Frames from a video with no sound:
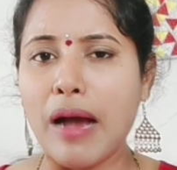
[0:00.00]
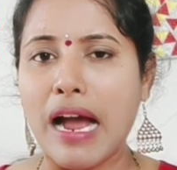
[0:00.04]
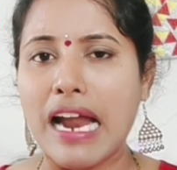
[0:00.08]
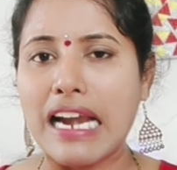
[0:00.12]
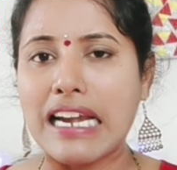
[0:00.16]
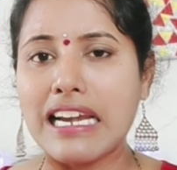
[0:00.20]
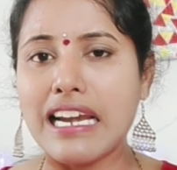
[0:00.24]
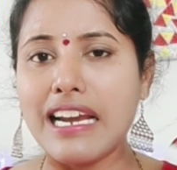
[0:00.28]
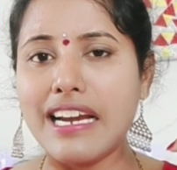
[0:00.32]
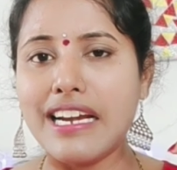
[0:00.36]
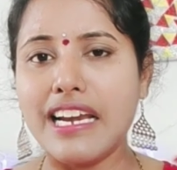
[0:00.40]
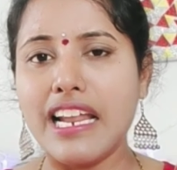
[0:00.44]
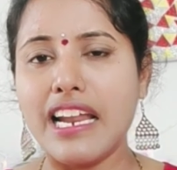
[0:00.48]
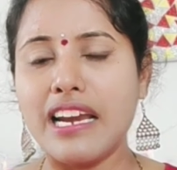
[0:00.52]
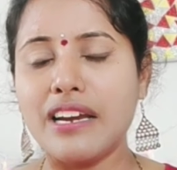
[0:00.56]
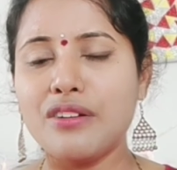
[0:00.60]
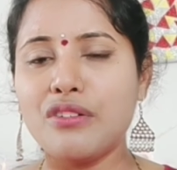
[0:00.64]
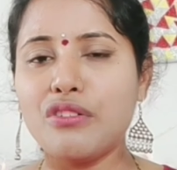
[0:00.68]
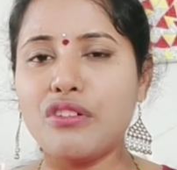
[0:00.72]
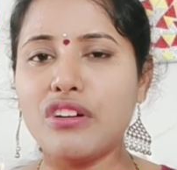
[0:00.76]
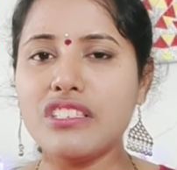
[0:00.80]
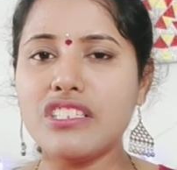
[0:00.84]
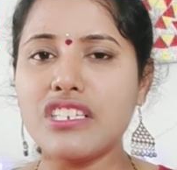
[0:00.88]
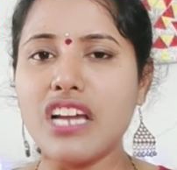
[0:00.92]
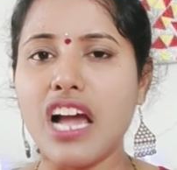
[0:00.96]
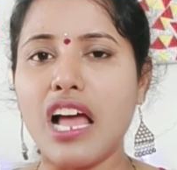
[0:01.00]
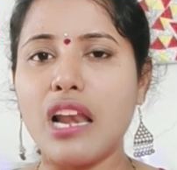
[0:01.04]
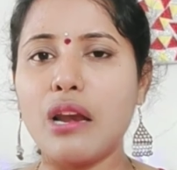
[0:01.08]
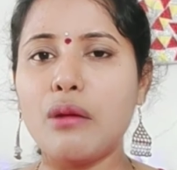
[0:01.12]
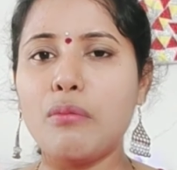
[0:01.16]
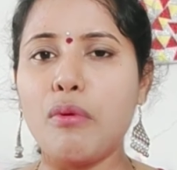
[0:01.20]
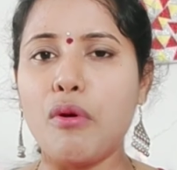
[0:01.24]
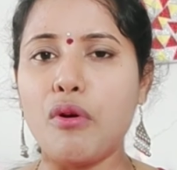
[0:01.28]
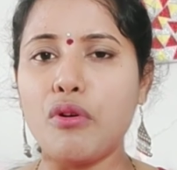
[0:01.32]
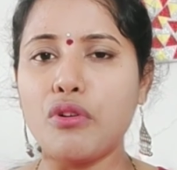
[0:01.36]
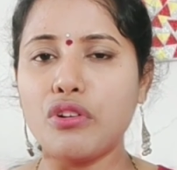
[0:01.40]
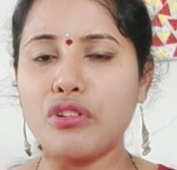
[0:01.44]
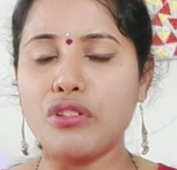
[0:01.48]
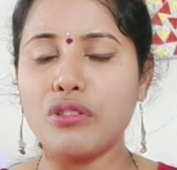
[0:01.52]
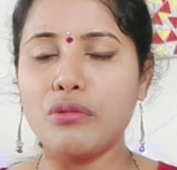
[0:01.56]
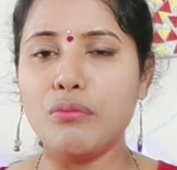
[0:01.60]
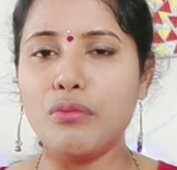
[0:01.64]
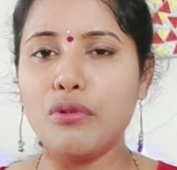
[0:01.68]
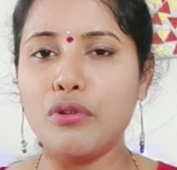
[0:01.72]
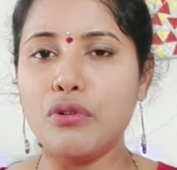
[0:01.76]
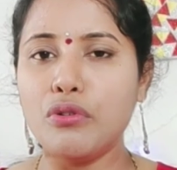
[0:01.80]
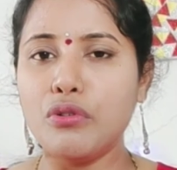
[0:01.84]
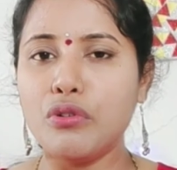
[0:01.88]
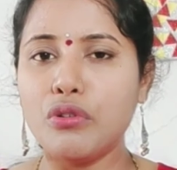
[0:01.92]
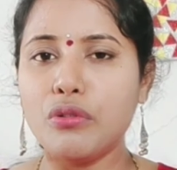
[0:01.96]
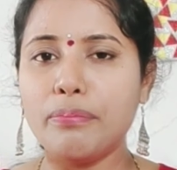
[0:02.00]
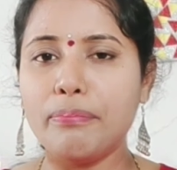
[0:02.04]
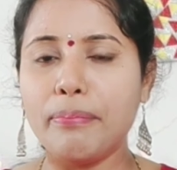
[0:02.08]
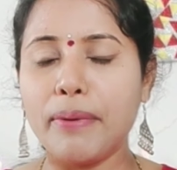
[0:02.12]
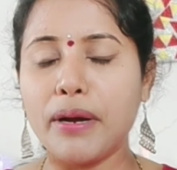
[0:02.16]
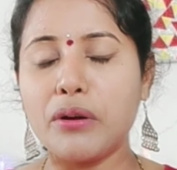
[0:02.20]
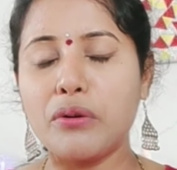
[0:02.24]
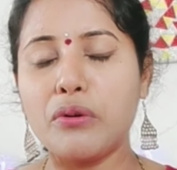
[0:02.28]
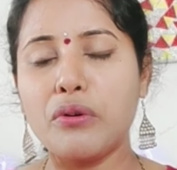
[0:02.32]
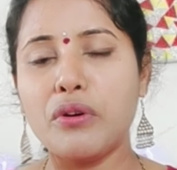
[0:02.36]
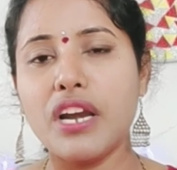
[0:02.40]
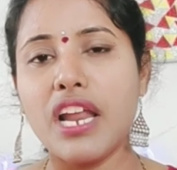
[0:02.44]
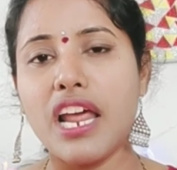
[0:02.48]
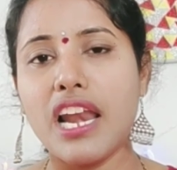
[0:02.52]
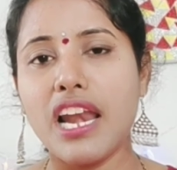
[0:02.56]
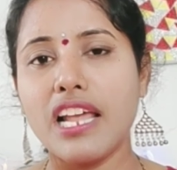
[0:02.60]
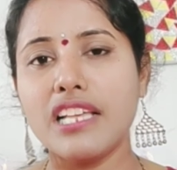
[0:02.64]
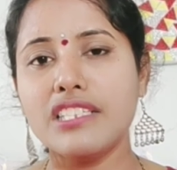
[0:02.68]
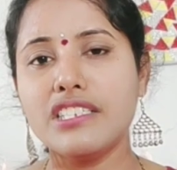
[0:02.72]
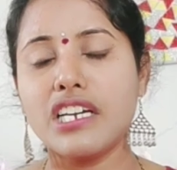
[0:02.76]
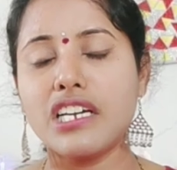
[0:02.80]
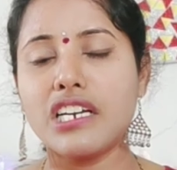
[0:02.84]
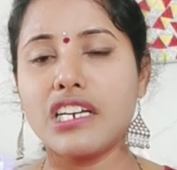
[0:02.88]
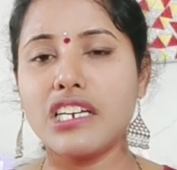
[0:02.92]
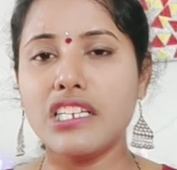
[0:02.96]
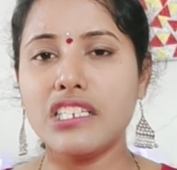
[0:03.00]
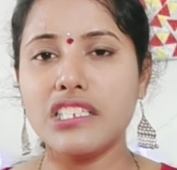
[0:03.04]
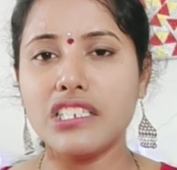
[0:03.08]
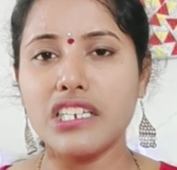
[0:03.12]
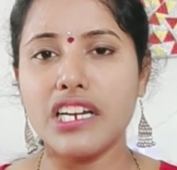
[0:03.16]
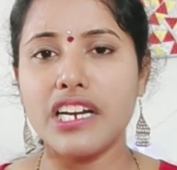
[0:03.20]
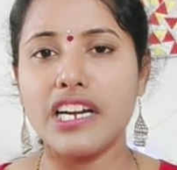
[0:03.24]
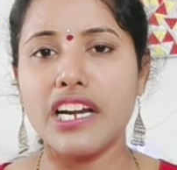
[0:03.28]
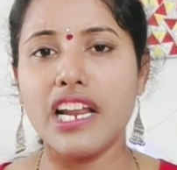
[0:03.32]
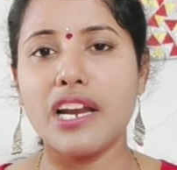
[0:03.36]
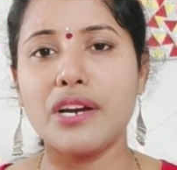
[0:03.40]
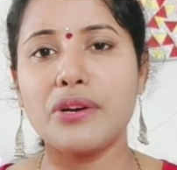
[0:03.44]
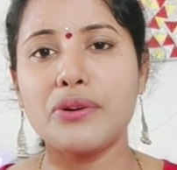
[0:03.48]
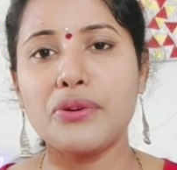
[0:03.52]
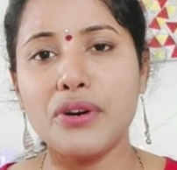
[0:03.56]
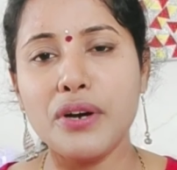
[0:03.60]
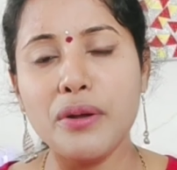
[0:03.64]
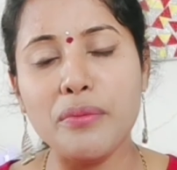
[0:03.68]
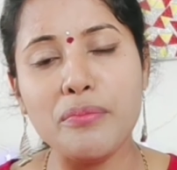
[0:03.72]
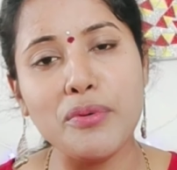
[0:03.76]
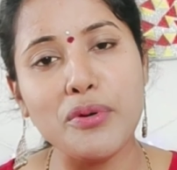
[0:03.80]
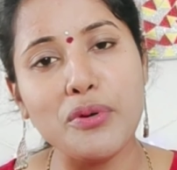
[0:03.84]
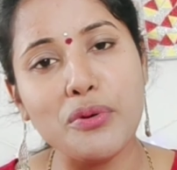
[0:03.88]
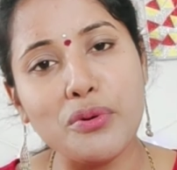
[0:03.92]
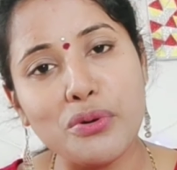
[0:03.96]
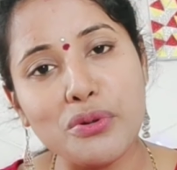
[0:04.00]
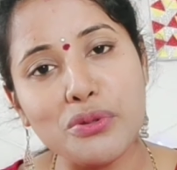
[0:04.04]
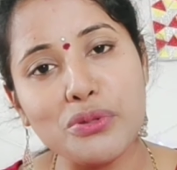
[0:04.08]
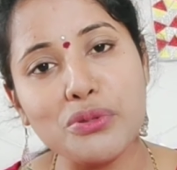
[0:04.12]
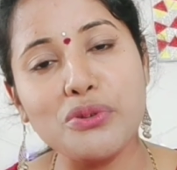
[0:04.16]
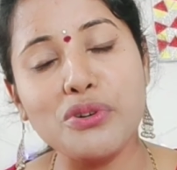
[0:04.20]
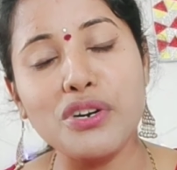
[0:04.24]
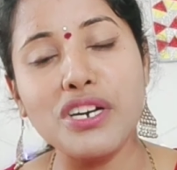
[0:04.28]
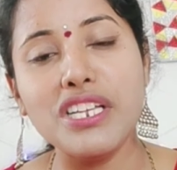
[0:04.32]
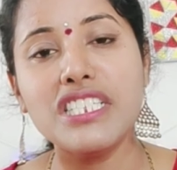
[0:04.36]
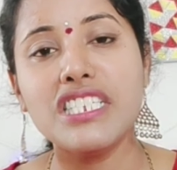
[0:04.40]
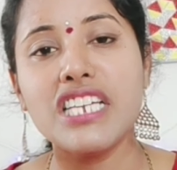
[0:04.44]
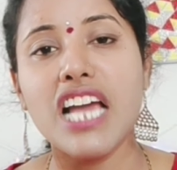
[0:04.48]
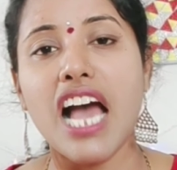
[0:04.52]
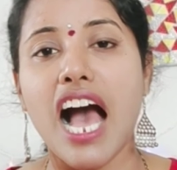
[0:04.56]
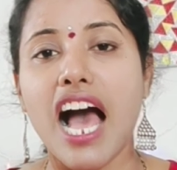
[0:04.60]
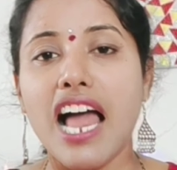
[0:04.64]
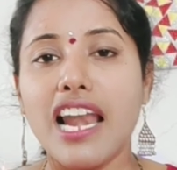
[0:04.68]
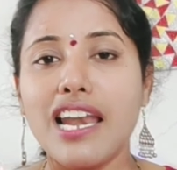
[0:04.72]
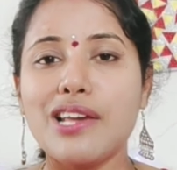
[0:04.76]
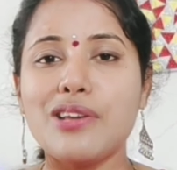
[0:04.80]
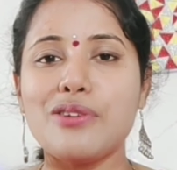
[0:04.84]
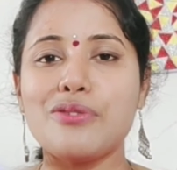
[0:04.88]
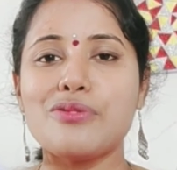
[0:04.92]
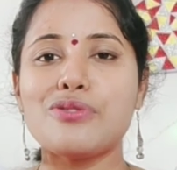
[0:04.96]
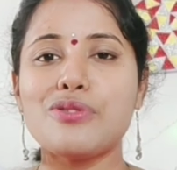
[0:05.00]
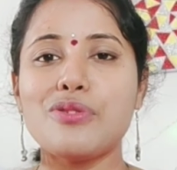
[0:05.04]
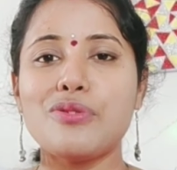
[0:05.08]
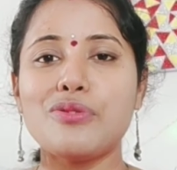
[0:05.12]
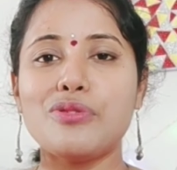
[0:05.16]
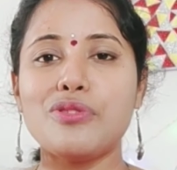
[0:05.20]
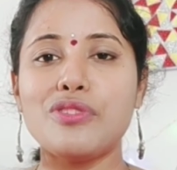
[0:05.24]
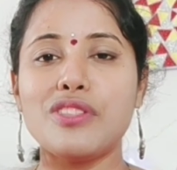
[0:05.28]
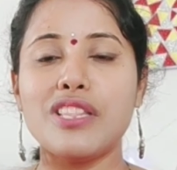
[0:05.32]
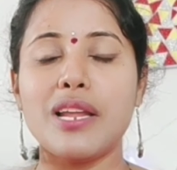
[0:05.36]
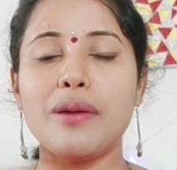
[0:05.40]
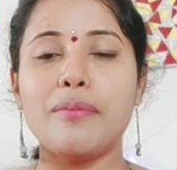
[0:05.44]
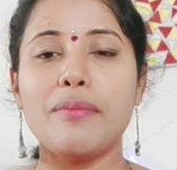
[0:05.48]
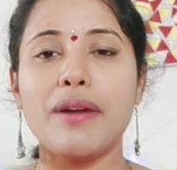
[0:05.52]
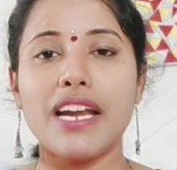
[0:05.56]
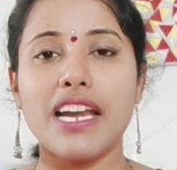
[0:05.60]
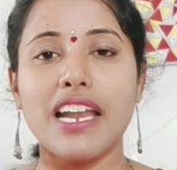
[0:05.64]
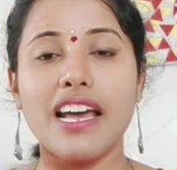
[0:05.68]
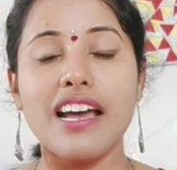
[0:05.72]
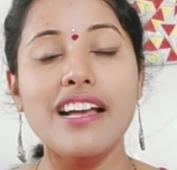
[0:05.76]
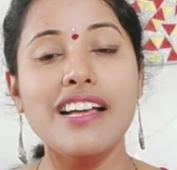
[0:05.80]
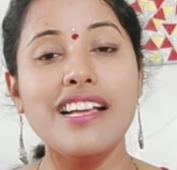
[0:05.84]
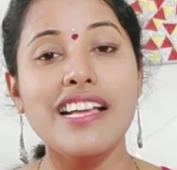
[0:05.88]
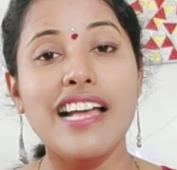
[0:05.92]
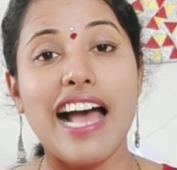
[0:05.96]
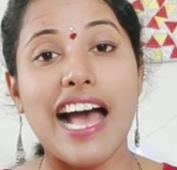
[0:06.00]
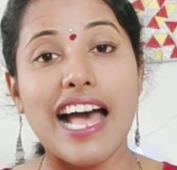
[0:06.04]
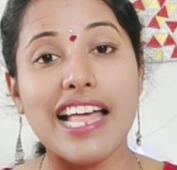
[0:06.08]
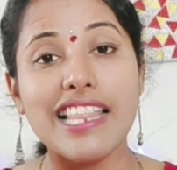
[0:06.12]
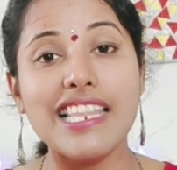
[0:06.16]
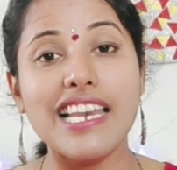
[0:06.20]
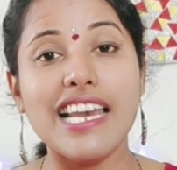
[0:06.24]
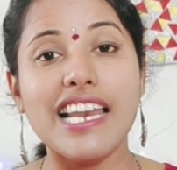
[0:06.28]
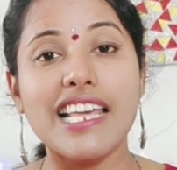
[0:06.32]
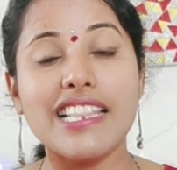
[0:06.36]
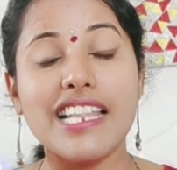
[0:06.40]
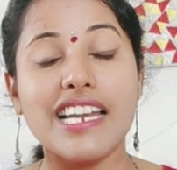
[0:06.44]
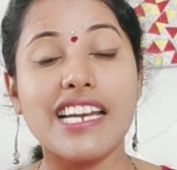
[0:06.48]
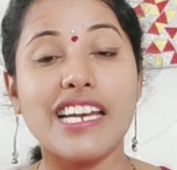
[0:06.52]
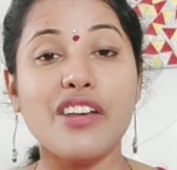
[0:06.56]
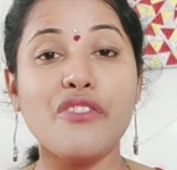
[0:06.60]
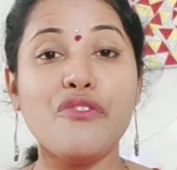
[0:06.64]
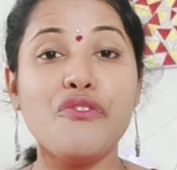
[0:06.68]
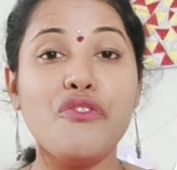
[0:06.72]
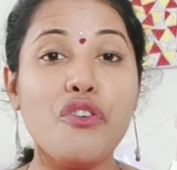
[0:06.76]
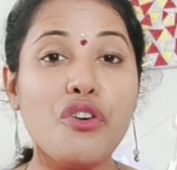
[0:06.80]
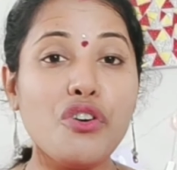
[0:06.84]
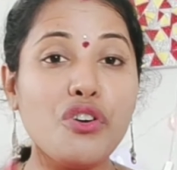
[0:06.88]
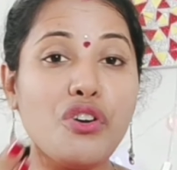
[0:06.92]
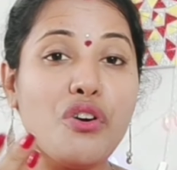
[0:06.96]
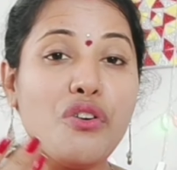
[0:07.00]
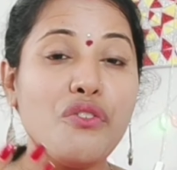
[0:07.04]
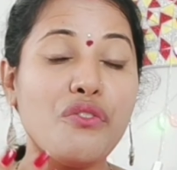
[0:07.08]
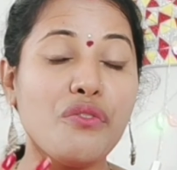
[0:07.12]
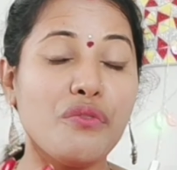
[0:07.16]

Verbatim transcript: మాట్లాడడానికి కూడా చాలా బాగుంటుంది బ్లూటూత్ పెట్టుకొని అలా జర్నీ చేయడానికి కూడా బ్లూటూత్ కూడా చాలా యూజ్ అవుతుంది అనమాట అది లేదంటే ఫోటో